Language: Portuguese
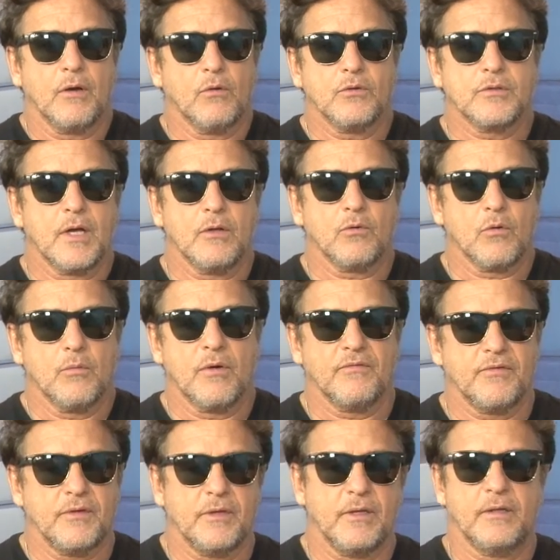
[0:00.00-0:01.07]
É gozado como a
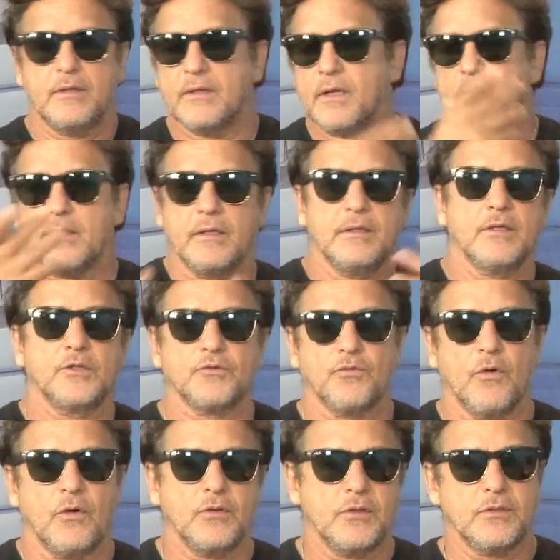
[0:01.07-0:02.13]
vida dá tantas
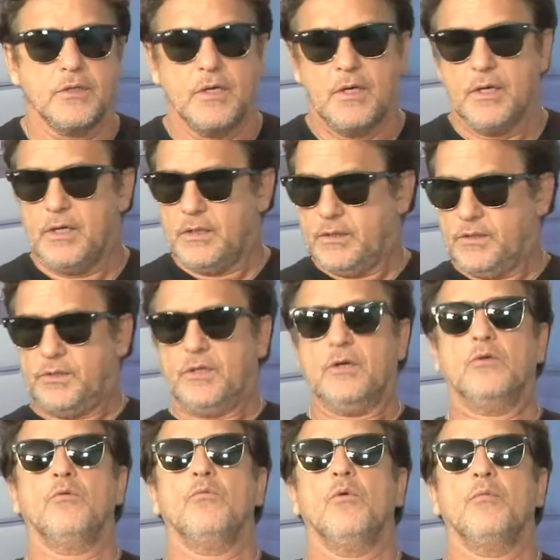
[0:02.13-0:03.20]
voltas, chega
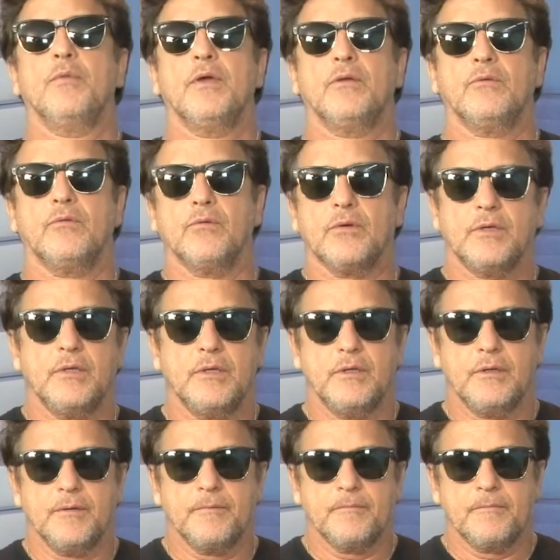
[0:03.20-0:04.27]
num momento
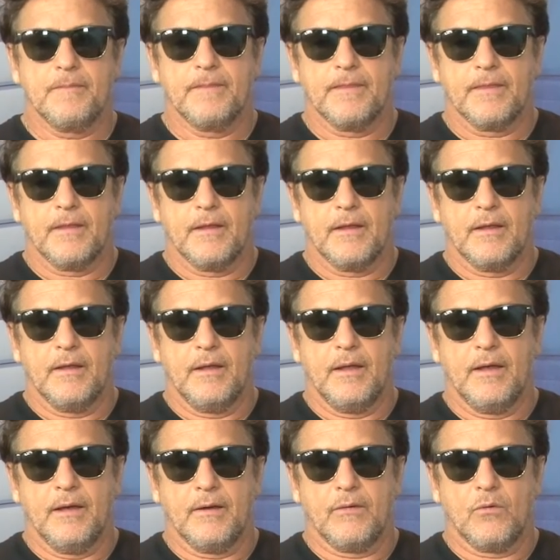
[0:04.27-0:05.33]
que
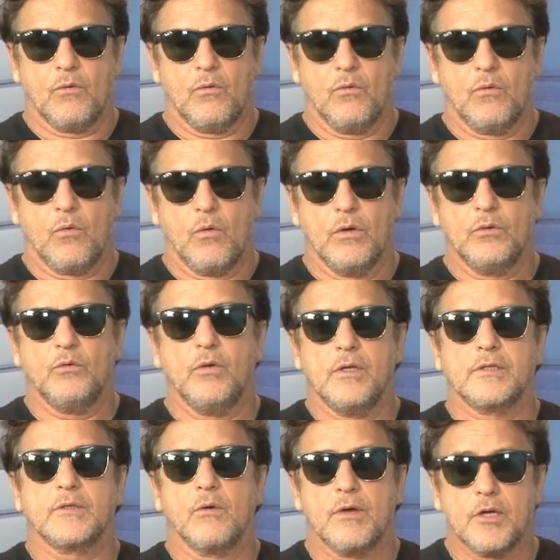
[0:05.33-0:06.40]
é, o quanto
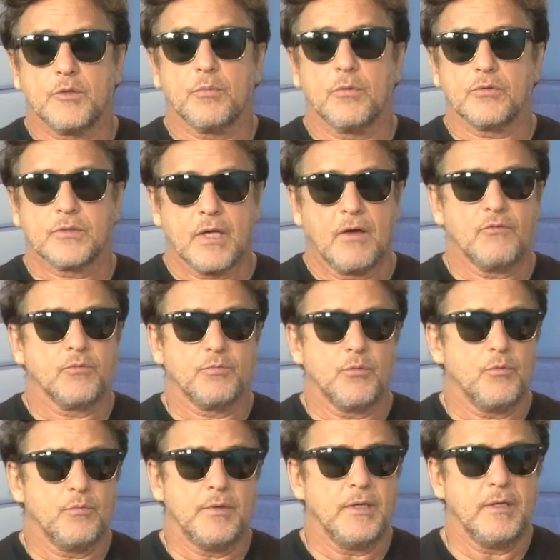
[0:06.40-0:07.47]
eles são responsáveis
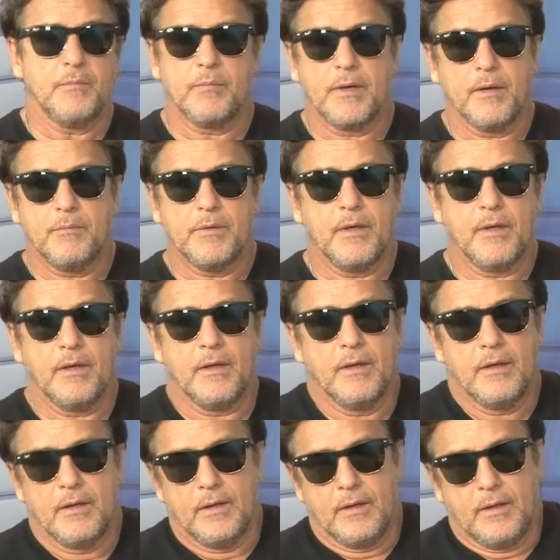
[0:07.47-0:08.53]
por mim, pela minha,
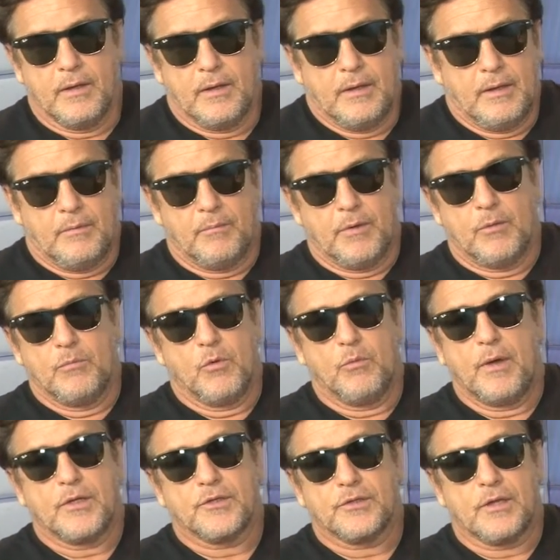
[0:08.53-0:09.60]
pelo meu
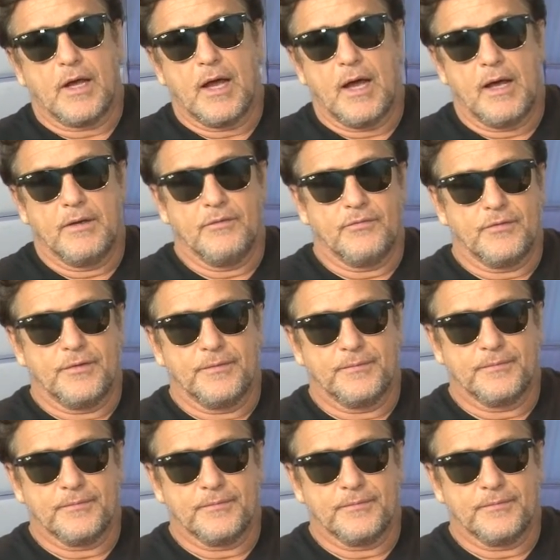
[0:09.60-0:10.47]
bem-estar, enfim.